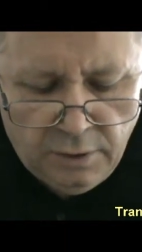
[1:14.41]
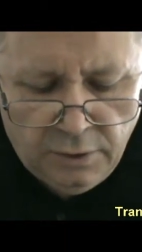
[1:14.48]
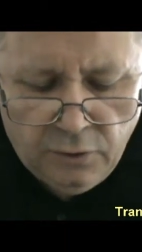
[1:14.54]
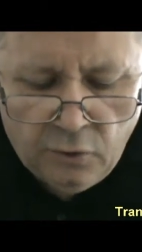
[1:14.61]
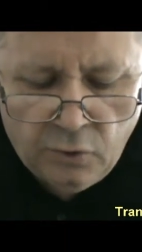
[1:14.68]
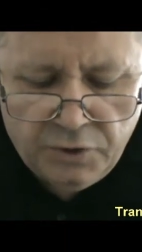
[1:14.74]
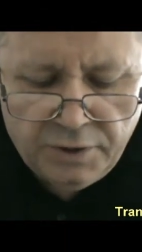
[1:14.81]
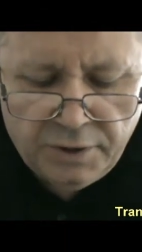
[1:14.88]

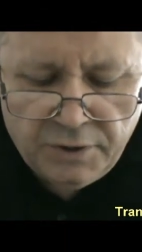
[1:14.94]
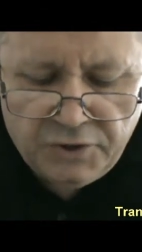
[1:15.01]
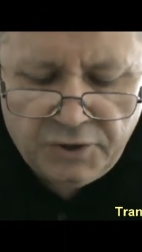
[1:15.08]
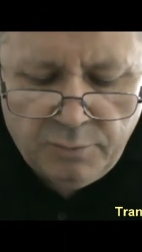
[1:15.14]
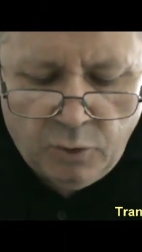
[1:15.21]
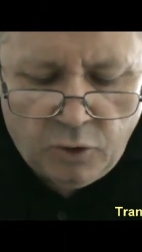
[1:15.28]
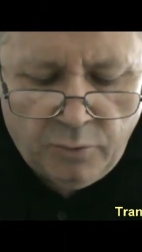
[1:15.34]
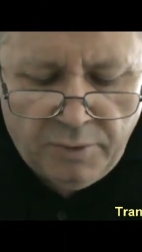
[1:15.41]
l'ideologia del
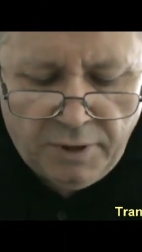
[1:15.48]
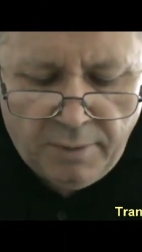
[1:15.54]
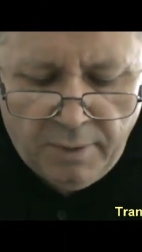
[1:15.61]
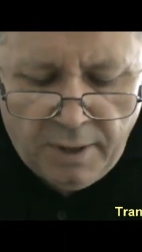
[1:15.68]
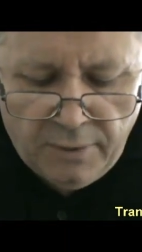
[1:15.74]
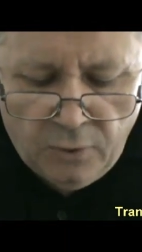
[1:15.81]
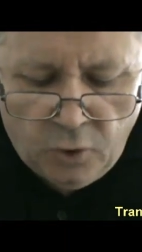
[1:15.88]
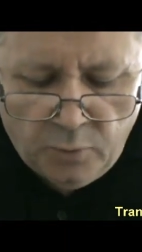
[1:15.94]
cibo come
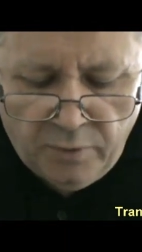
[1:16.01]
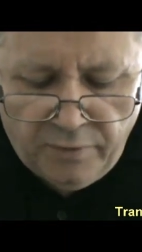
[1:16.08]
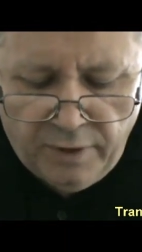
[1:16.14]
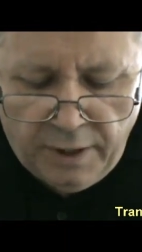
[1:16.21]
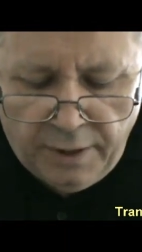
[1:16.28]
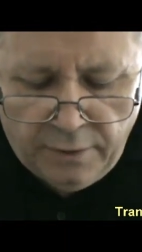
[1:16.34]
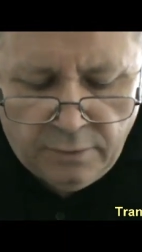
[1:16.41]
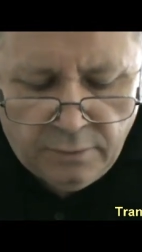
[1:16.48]
rimedio, come
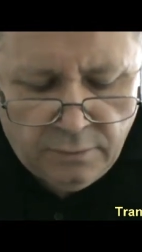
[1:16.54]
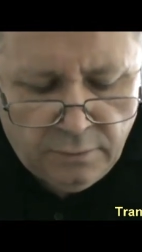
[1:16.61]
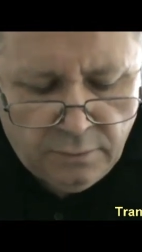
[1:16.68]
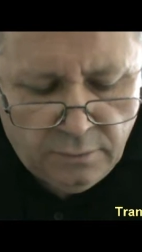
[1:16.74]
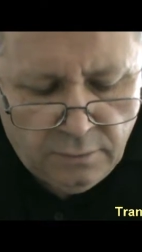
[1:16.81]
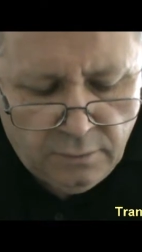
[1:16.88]
veleno.